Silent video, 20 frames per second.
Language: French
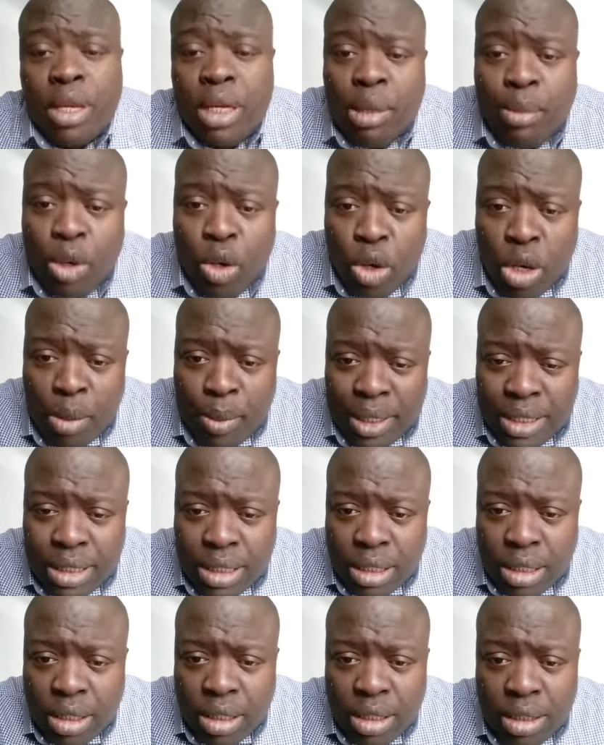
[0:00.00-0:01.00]
D'abord, qu'on n'a pas
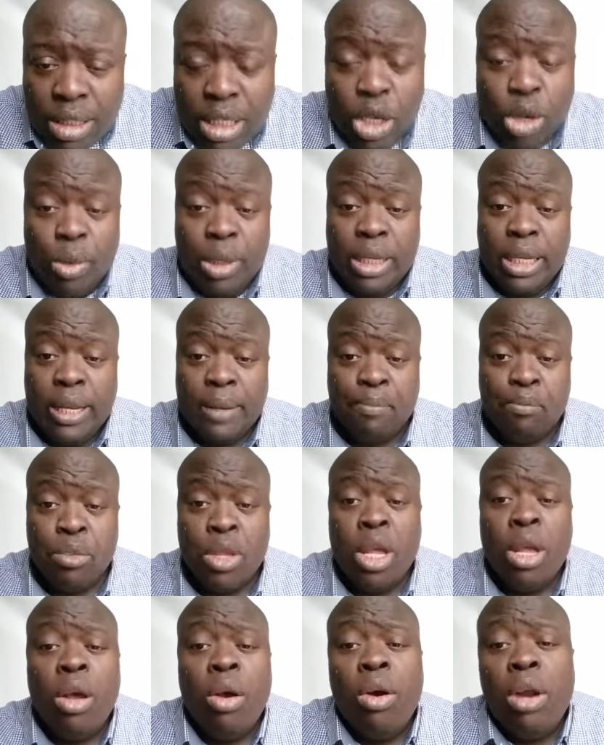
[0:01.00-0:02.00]
dit, c'est le commentaire.
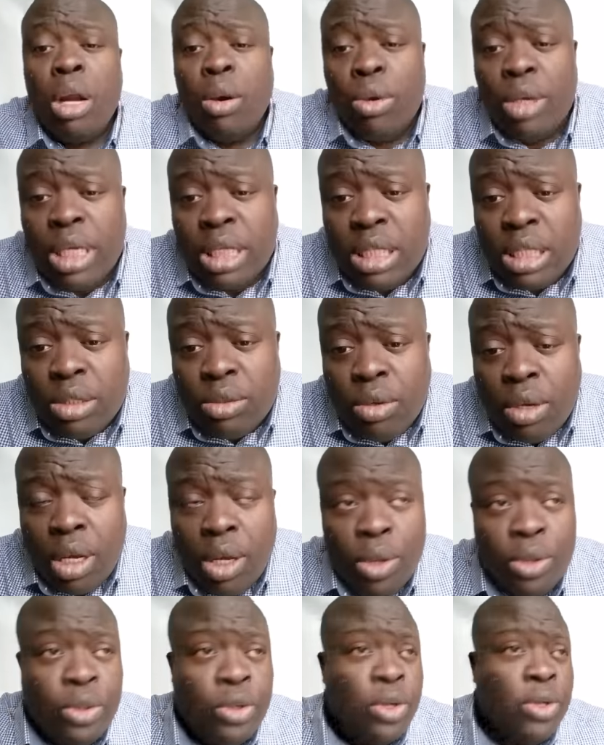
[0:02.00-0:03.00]
On raconte des histoires,
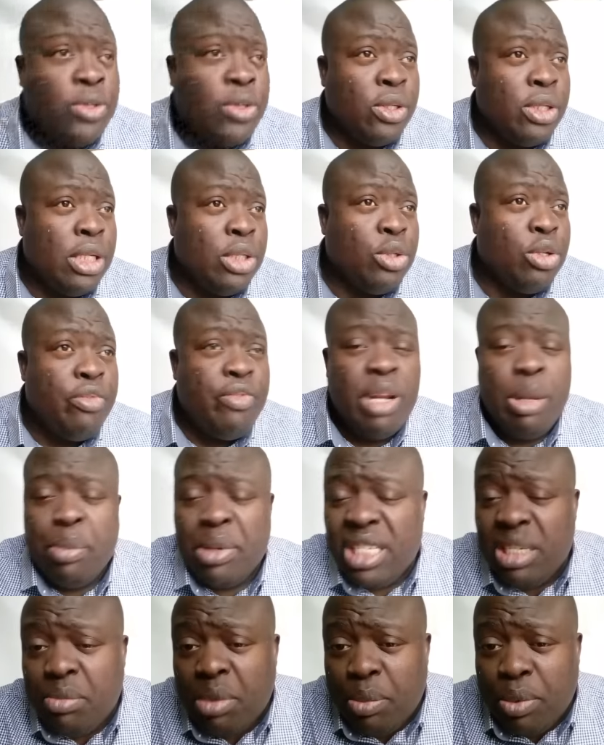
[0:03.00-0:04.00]
on donne certaines choses, on fait des
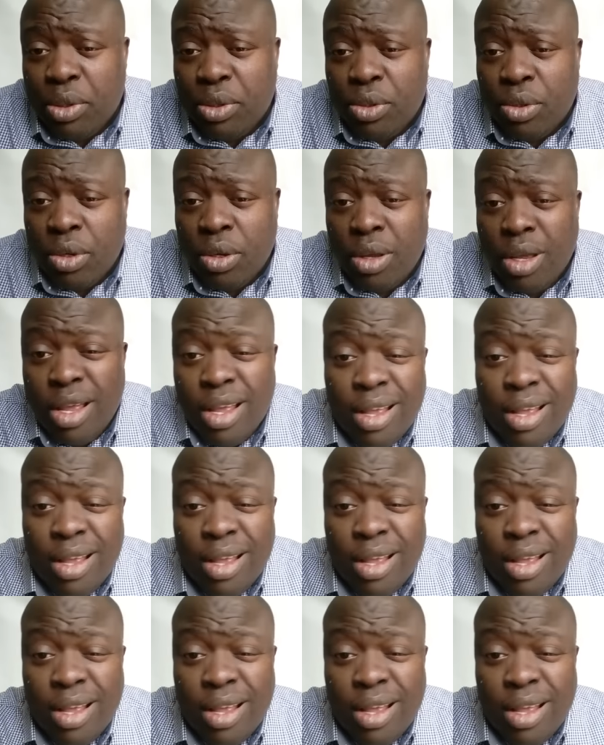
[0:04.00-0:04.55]
petites propositions.